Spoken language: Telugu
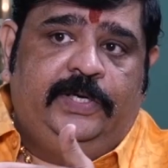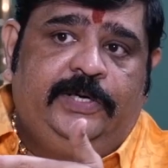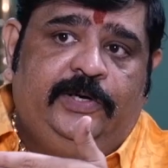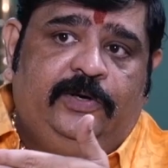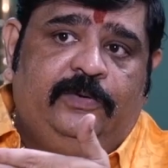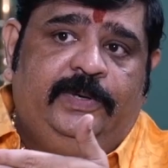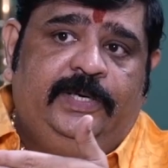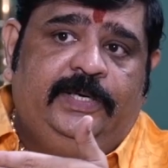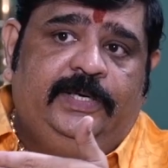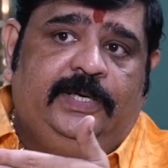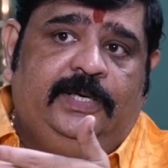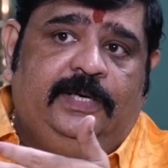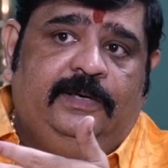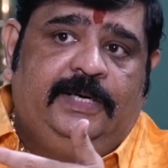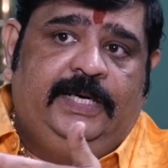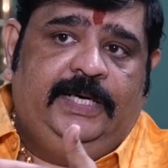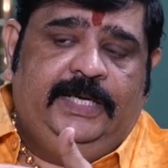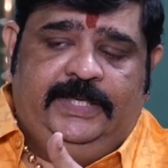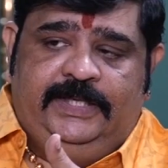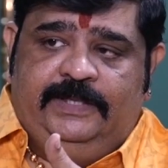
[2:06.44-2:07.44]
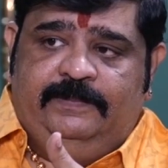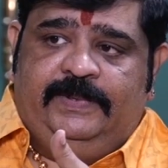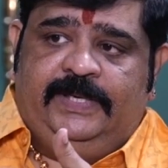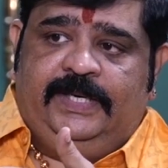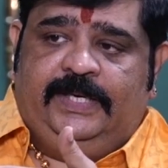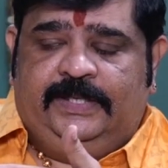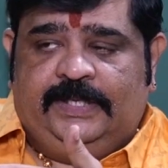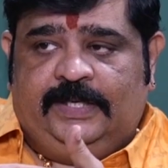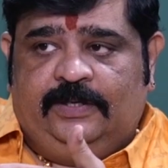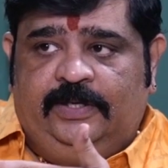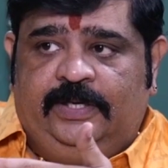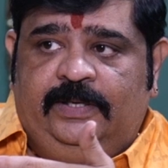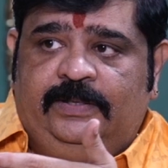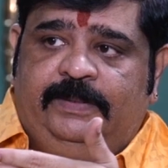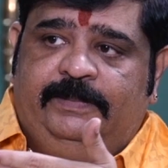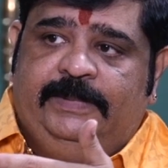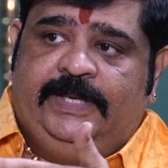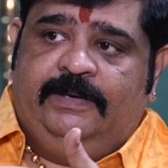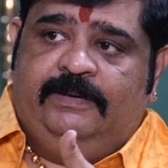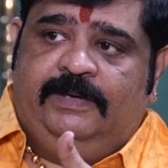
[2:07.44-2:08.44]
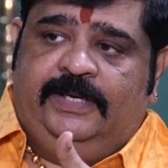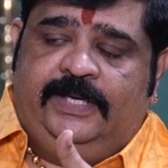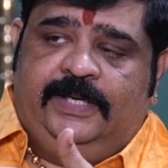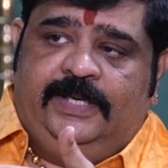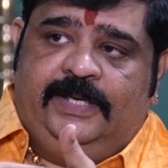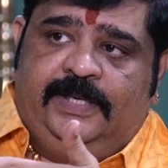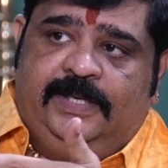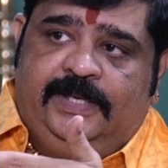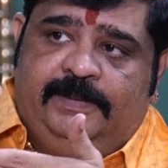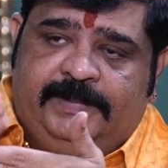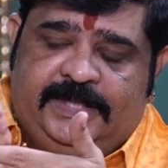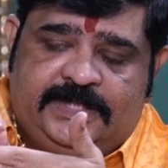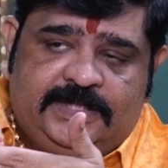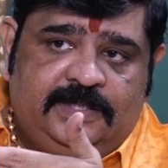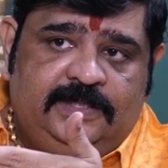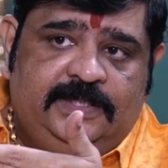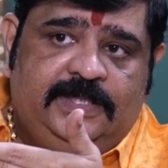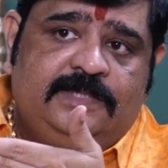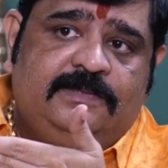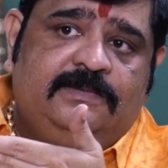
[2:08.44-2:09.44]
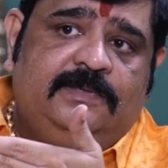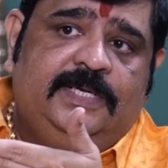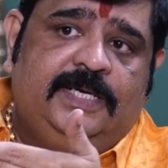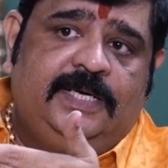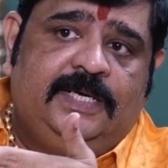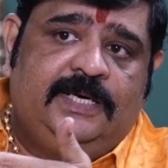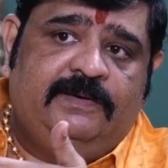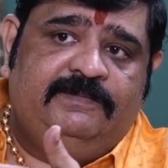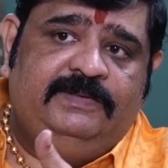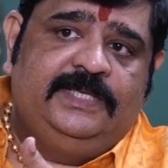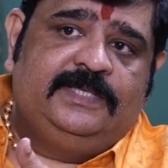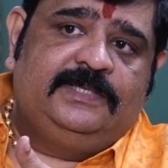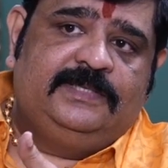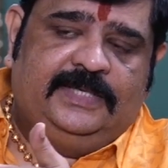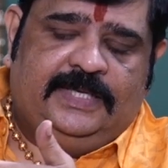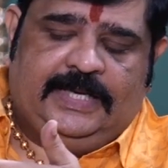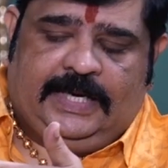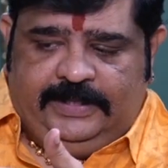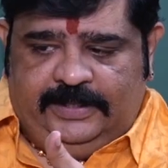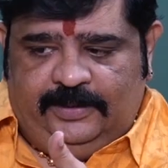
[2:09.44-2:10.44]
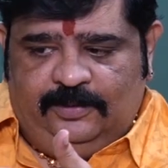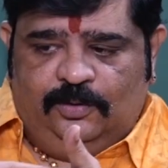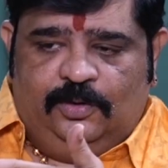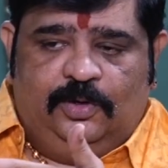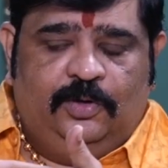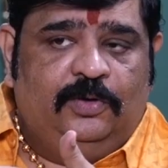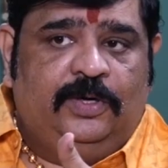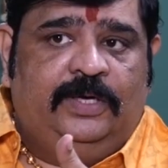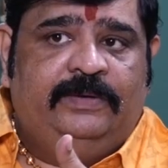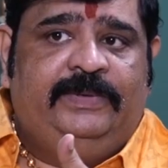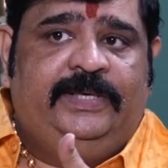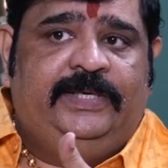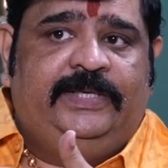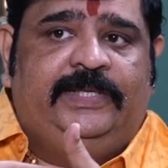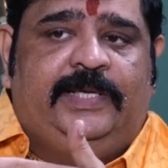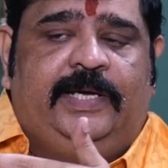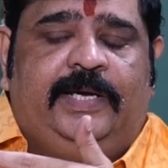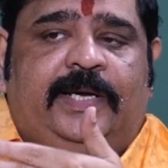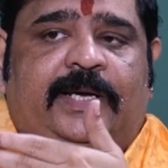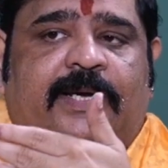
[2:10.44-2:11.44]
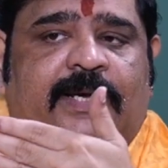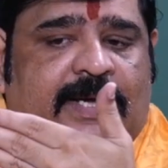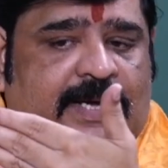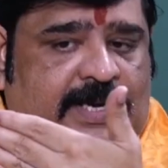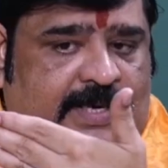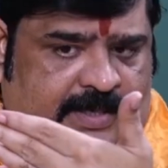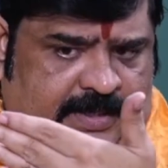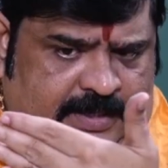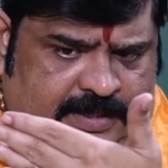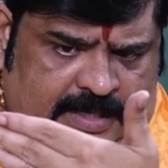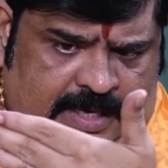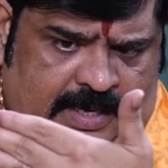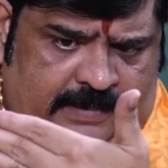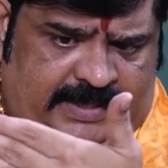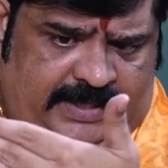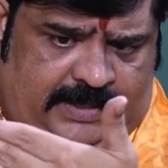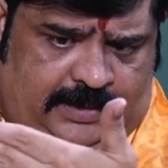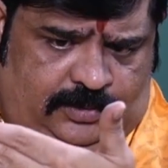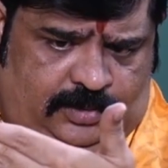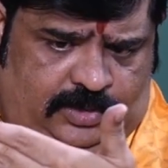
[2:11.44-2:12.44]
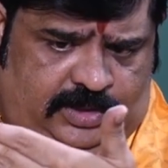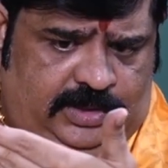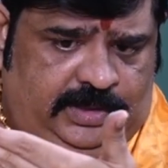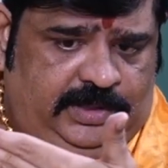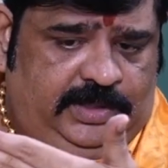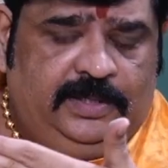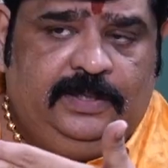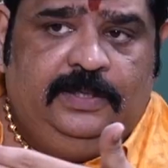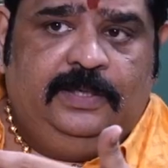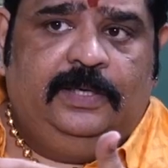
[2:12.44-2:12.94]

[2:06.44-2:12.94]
అని టిక్కు పెట్టిన వాళ్ళు ఏం చెప్పారు దాంట్లో ఏంటి మీరు ఏమన్నా పచ్చళ్ళు తెస్తున్నారా అవి తెస్తున్నారా అన్ని నో నో అని పెడితే ఆమె ఇట్లా చూసింది